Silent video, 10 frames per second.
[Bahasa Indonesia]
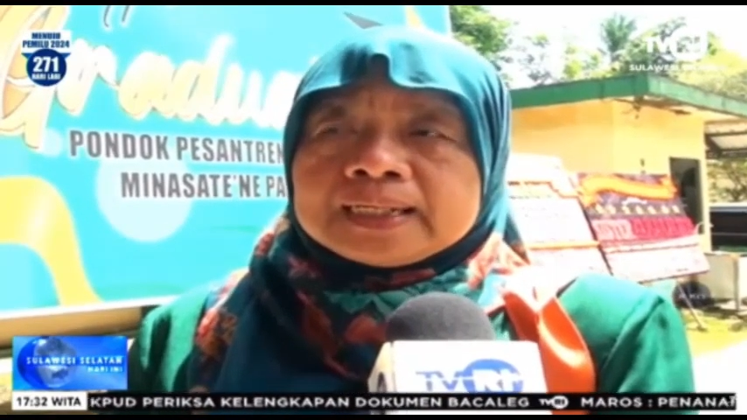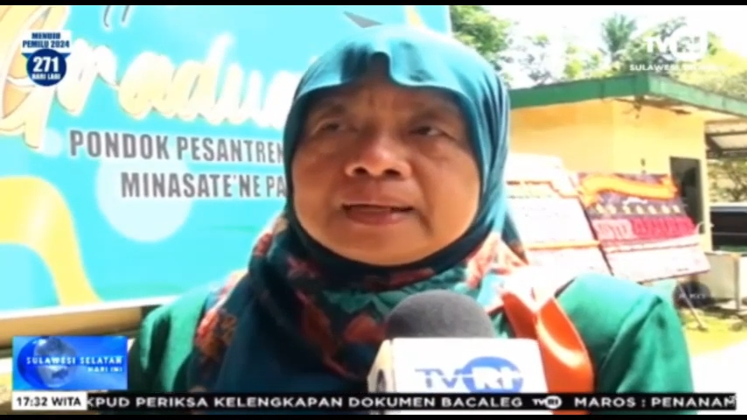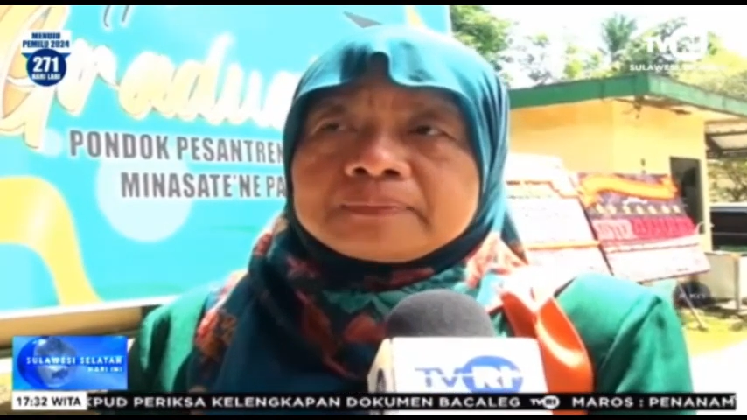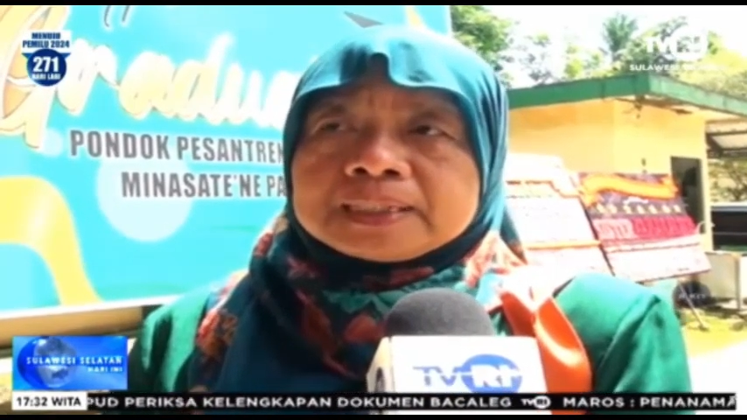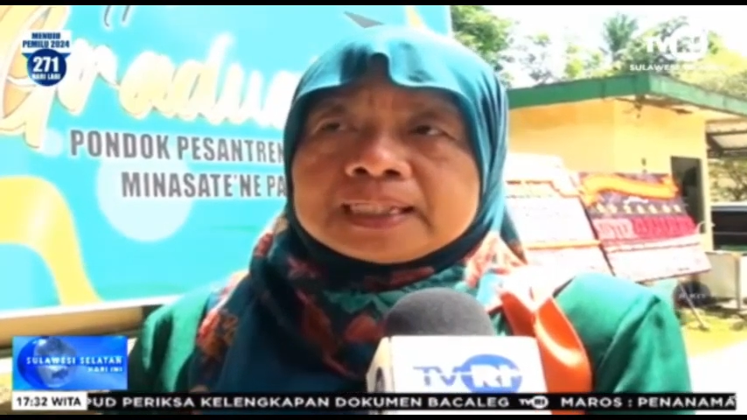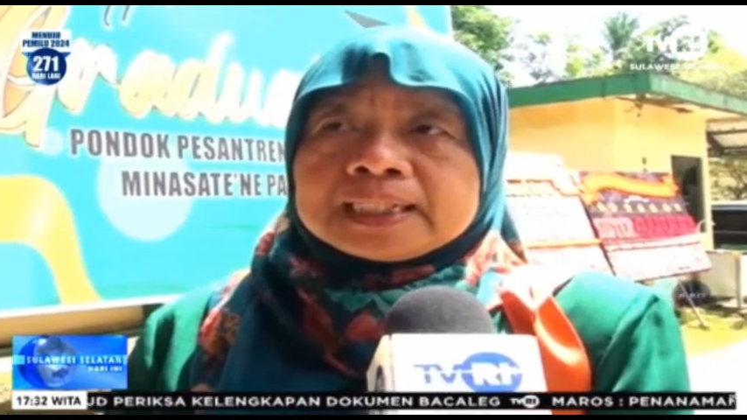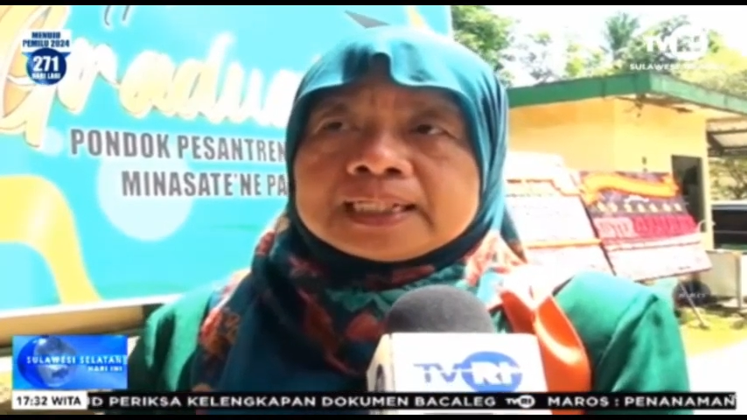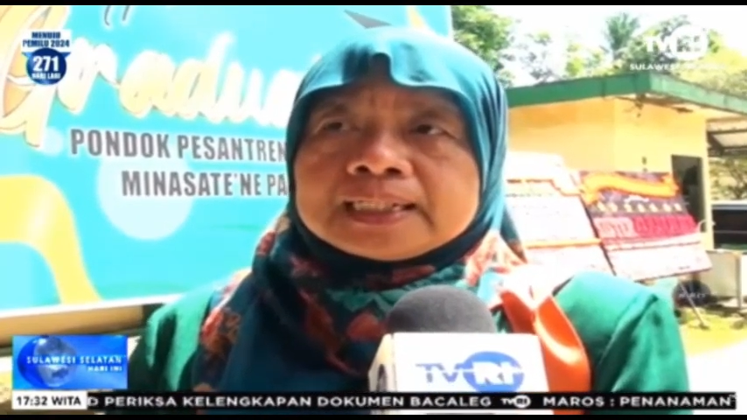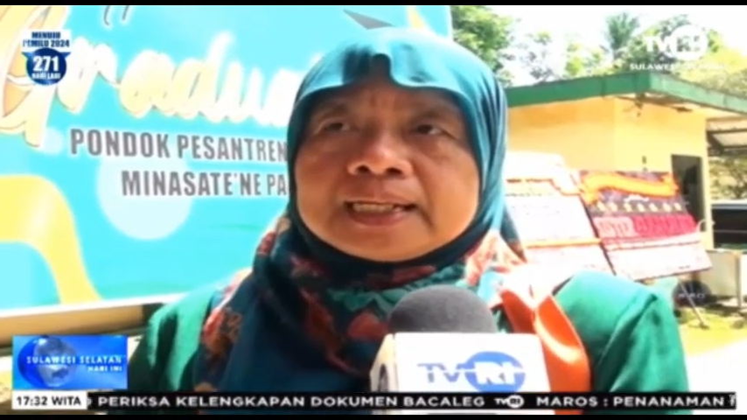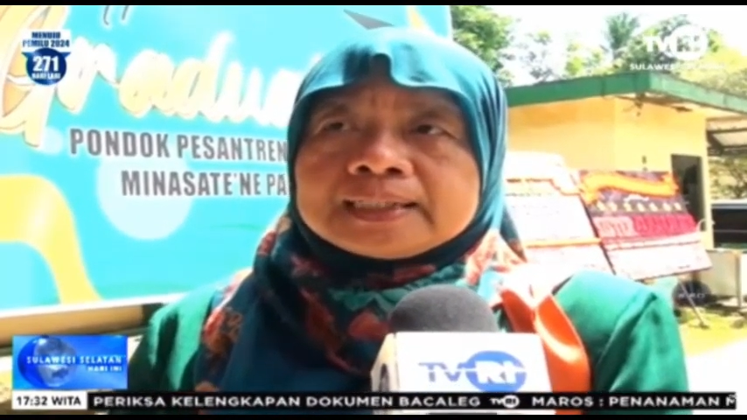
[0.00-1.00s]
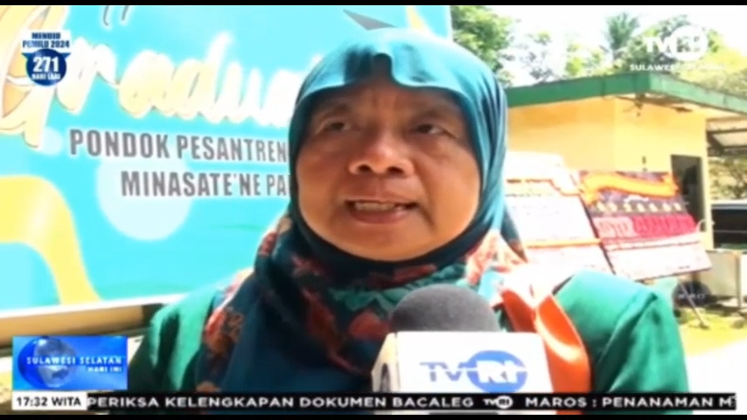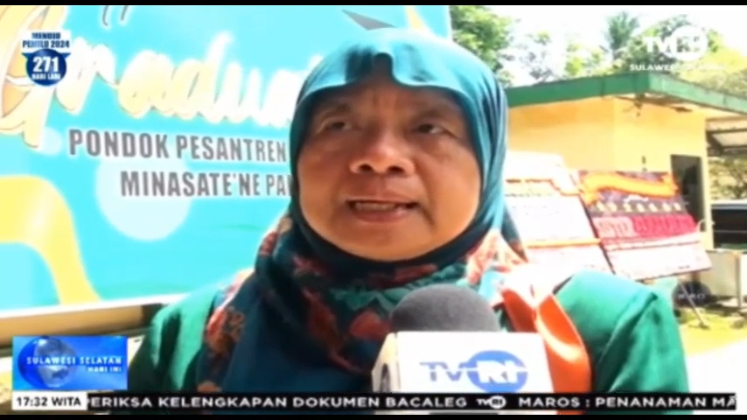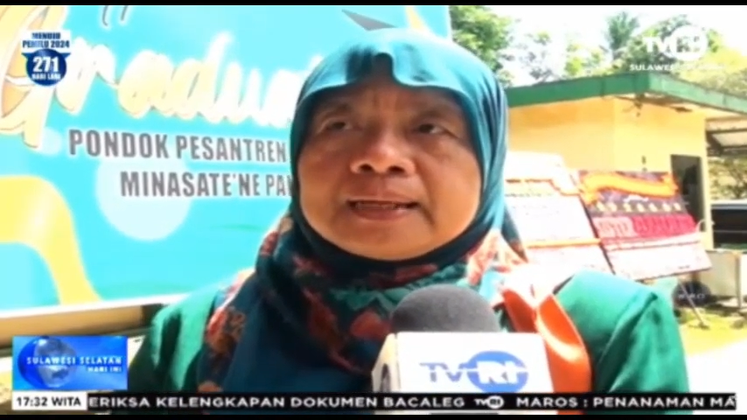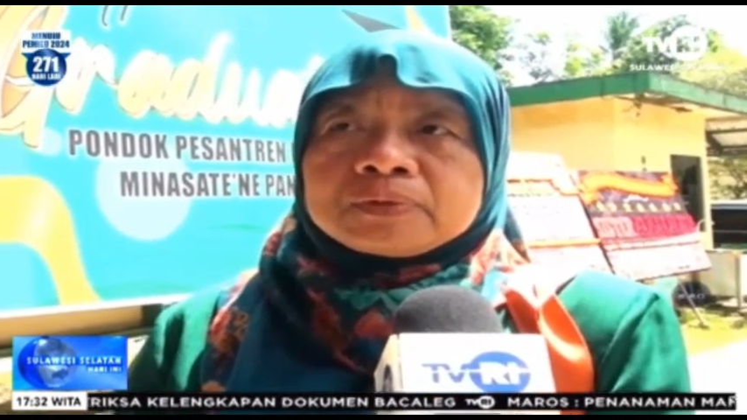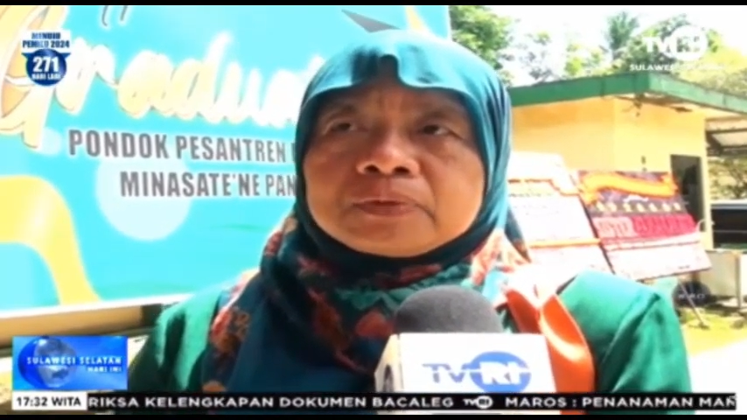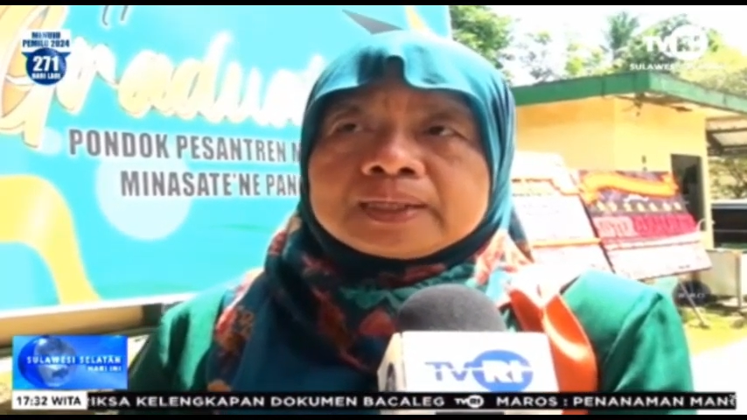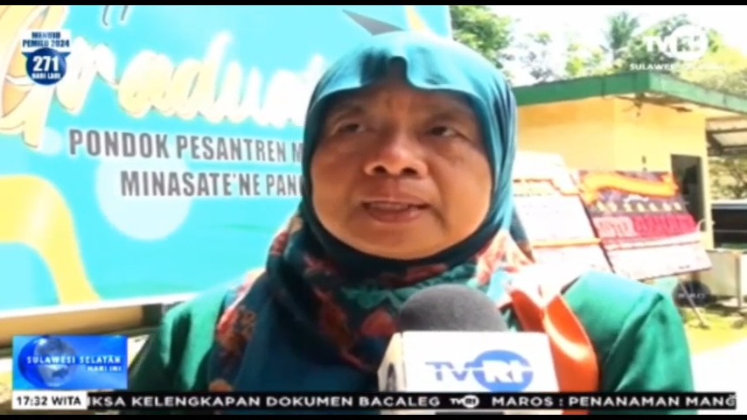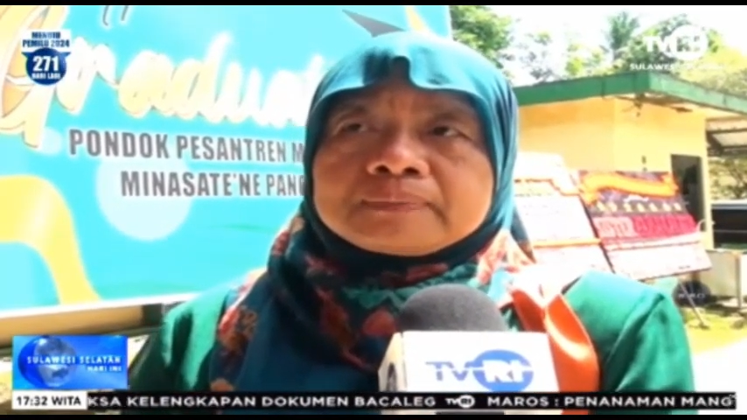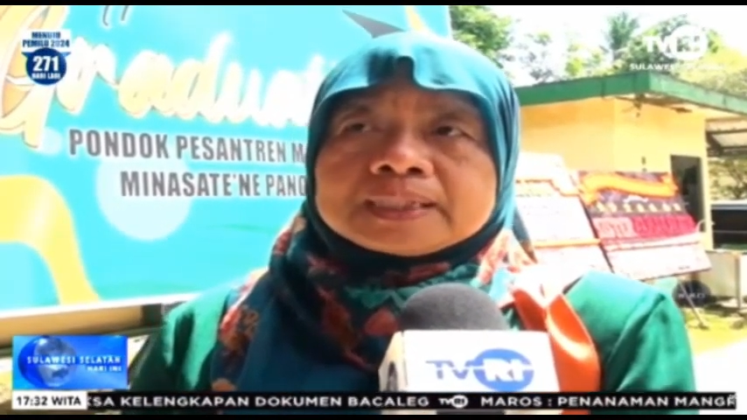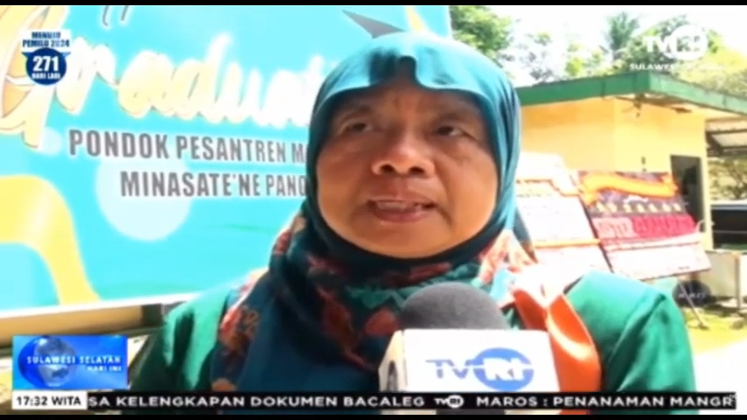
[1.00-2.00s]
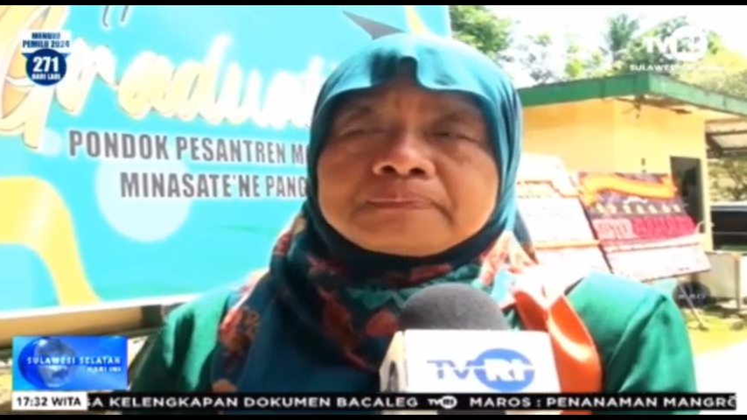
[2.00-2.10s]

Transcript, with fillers: dan pesantren adalah merupakan masa